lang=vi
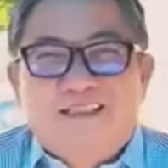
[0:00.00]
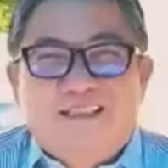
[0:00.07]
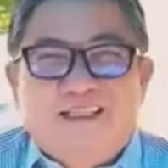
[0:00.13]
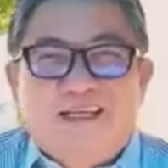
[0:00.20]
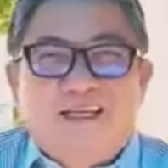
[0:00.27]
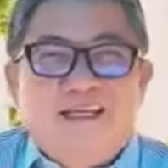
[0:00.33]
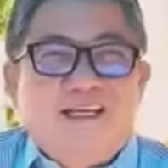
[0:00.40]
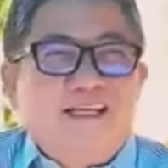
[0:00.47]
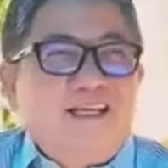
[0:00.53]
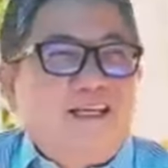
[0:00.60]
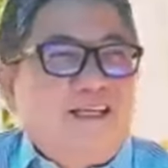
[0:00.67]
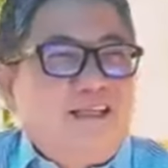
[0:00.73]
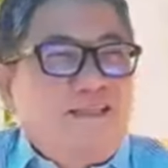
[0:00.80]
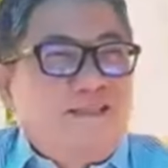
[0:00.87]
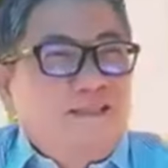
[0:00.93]

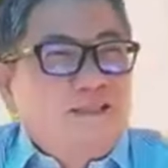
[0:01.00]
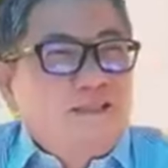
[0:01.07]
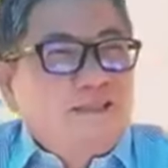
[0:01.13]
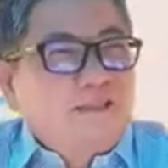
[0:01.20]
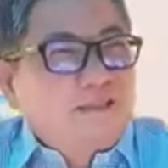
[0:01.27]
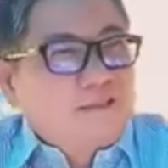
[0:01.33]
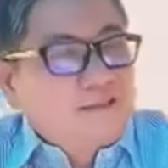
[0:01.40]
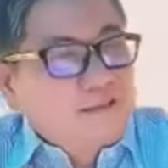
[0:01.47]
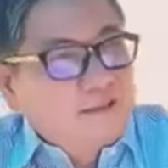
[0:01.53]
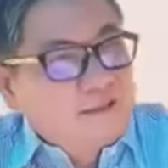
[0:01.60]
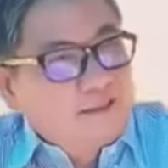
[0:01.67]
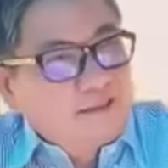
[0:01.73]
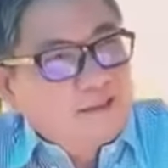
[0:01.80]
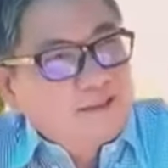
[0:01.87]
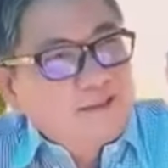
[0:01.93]
thì
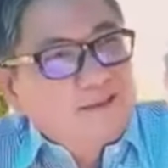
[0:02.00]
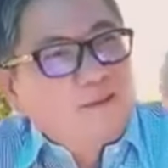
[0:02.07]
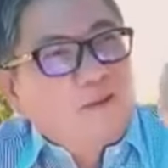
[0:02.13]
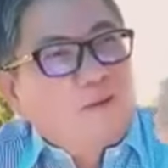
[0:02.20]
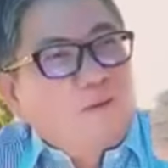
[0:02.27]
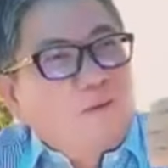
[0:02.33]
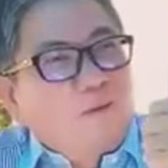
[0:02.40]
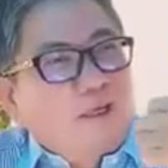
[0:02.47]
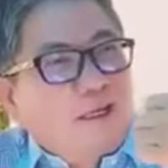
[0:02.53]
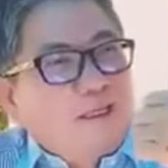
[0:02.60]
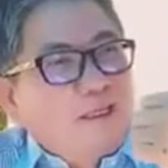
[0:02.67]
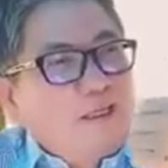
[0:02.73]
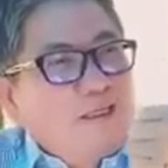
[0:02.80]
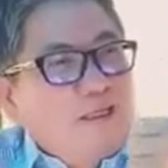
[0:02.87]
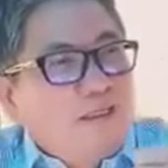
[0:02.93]
sư phụ là
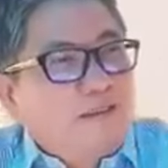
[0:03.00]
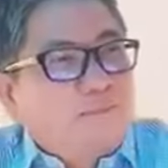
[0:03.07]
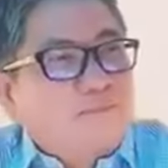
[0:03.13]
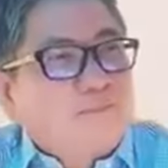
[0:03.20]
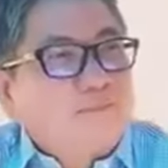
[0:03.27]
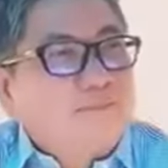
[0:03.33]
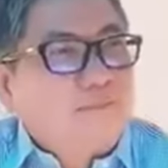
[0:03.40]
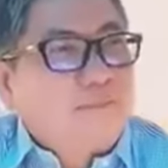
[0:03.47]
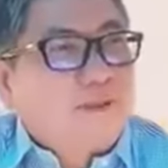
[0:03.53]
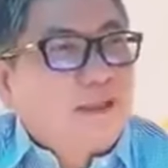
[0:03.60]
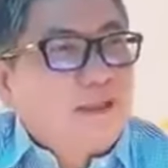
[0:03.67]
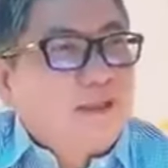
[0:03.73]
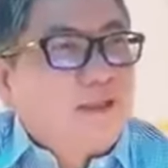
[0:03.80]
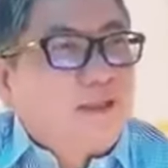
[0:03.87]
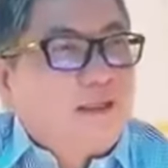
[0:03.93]
duy nhất
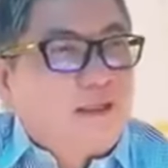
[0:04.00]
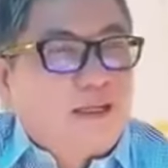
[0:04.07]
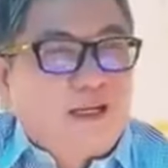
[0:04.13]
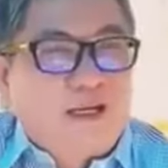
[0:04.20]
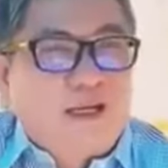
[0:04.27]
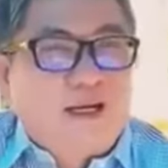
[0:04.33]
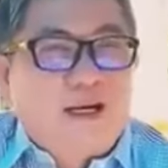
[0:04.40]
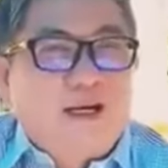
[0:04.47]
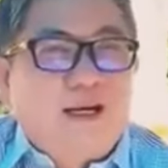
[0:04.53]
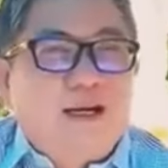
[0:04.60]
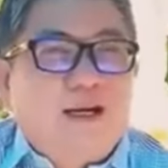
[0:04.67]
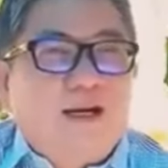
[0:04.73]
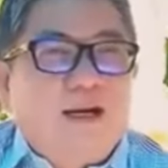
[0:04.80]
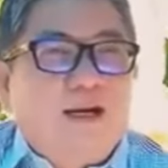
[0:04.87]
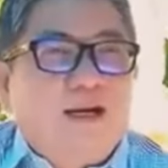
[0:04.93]

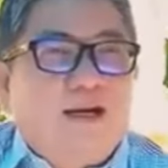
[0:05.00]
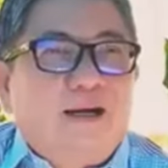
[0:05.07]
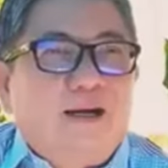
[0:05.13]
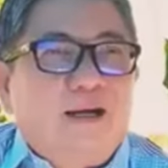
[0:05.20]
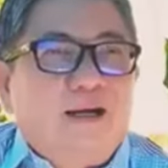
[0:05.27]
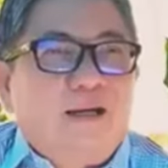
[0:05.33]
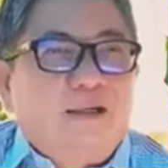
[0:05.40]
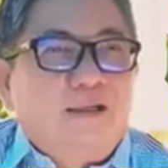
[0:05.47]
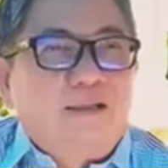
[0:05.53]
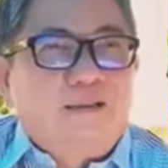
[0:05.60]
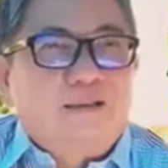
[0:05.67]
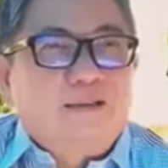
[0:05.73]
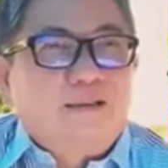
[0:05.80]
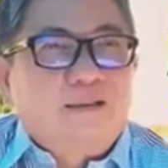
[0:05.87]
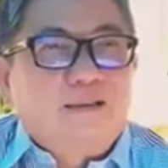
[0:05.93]
là
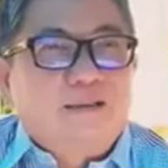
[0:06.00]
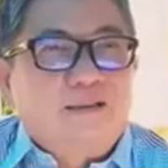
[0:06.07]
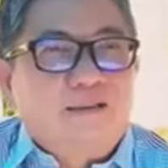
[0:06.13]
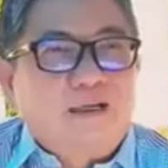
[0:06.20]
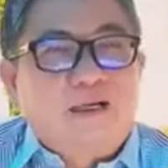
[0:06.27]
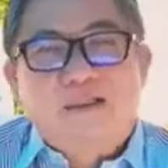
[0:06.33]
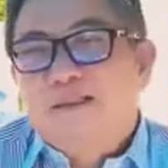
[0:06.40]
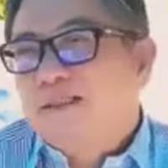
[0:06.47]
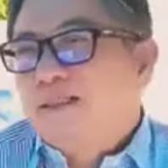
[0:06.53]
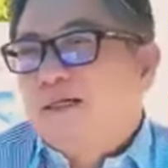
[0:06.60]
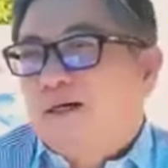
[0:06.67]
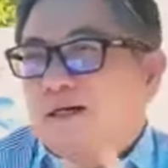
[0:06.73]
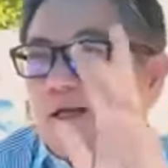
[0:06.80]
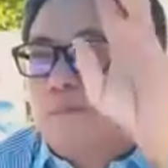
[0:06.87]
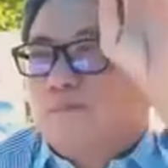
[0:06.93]
đã được
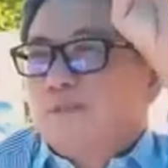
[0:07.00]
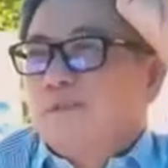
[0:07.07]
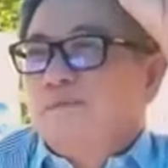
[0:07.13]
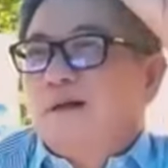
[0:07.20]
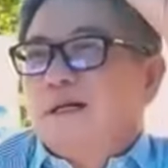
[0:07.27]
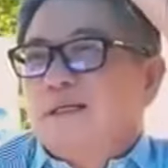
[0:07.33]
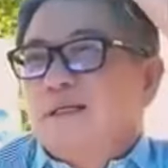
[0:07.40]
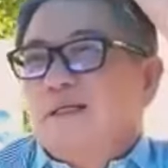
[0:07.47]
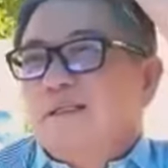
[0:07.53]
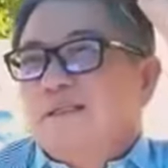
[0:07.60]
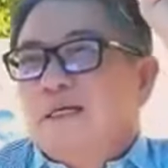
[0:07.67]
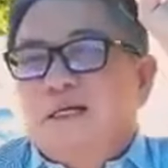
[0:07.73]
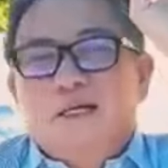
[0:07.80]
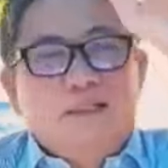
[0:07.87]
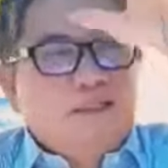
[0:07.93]
hội đồng chư Phật trên
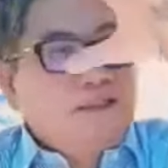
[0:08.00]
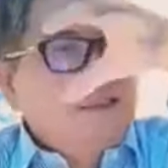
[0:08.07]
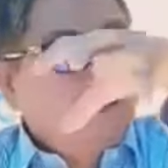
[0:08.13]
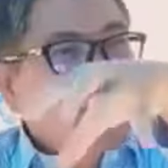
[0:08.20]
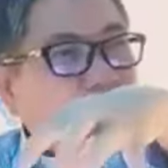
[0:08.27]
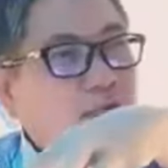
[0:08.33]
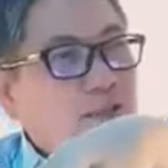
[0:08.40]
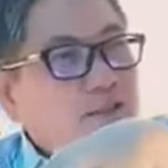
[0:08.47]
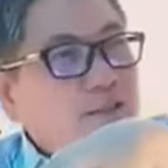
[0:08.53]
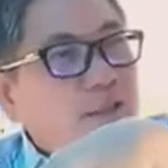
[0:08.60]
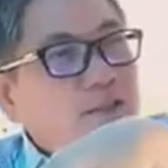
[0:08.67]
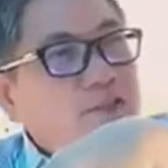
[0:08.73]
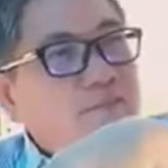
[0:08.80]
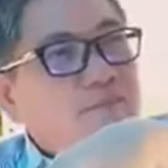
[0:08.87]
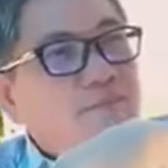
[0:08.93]
trời ẩn
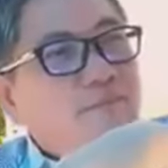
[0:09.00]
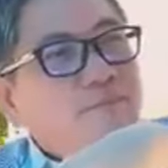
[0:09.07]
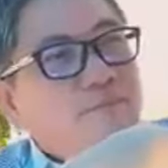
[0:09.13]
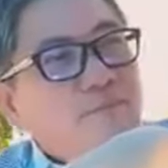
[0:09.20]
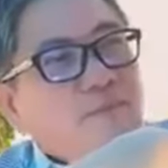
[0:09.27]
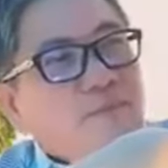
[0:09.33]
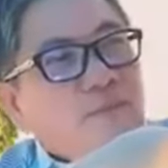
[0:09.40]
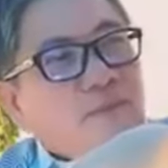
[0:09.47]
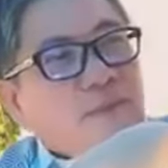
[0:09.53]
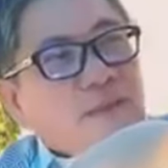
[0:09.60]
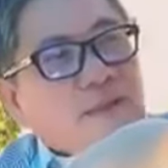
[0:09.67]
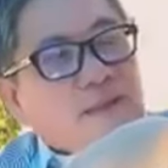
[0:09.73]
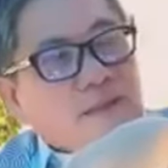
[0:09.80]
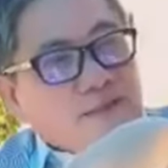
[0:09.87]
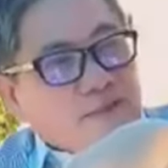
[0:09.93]
chứng
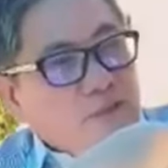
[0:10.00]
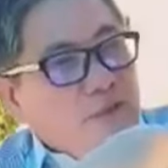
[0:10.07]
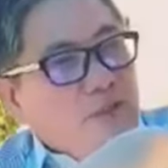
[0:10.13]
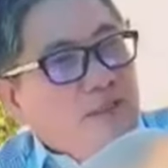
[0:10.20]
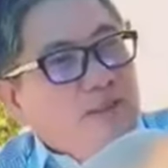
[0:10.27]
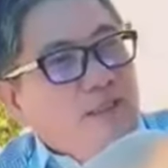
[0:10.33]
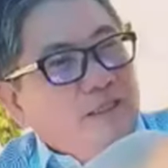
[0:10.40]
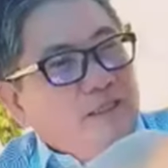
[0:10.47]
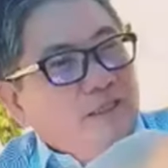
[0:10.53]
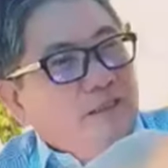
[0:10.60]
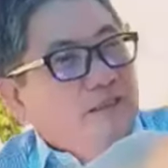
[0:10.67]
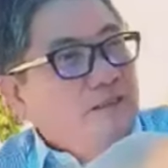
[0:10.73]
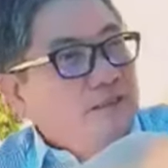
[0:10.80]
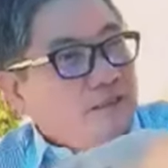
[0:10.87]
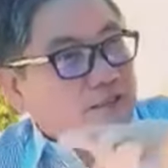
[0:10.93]
là chuyển lương thánh
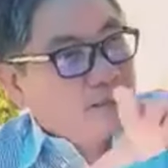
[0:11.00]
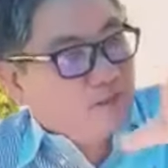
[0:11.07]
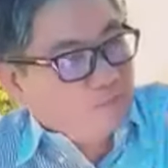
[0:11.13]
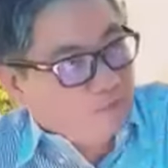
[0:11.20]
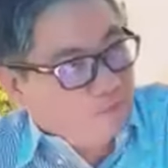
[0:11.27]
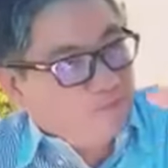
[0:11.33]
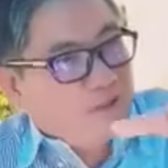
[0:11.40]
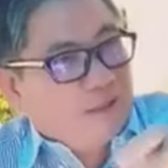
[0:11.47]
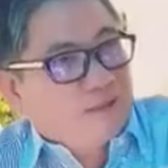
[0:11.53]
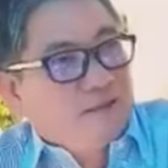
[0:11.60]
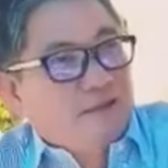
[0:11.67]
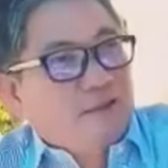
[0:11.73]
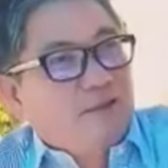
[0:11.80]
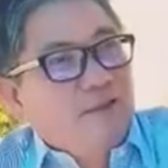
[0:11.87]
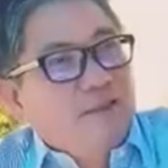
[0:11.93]
dương và trong kinh Phật
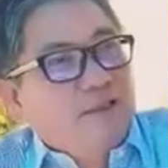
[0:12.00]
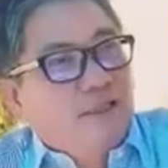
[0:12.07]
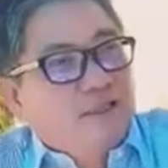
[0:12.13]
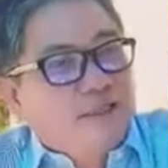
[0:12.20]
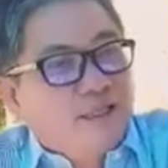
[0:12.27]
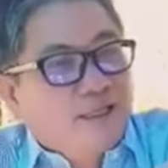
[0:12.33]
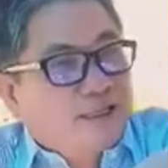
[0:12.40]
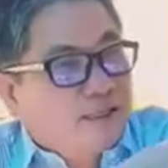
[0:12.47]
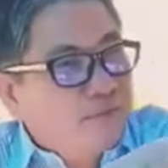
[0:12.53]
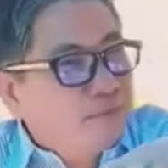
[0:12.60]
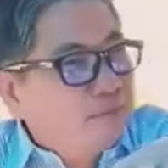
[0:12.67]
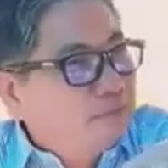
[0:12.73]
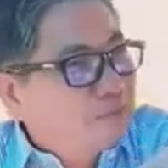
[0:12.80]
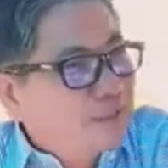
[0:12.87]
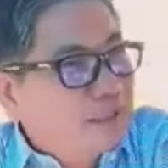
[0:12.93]
có nói cách đây cả
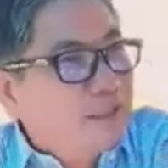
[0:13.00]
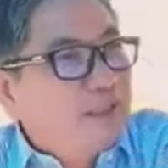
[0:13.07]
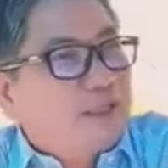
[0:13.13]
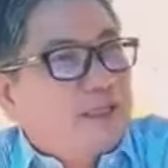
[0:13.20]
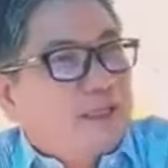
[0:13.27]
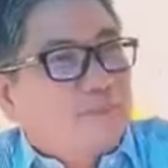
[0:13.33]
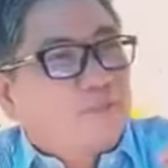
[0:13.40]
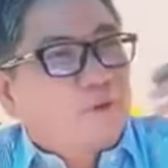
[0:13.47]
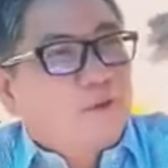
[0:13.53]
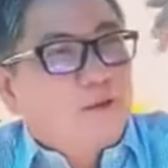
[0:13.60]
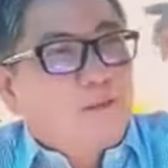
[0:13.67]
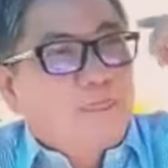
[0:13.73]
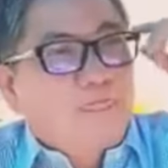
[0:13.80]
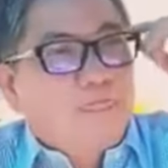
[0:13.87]
cả nghìn năm rồi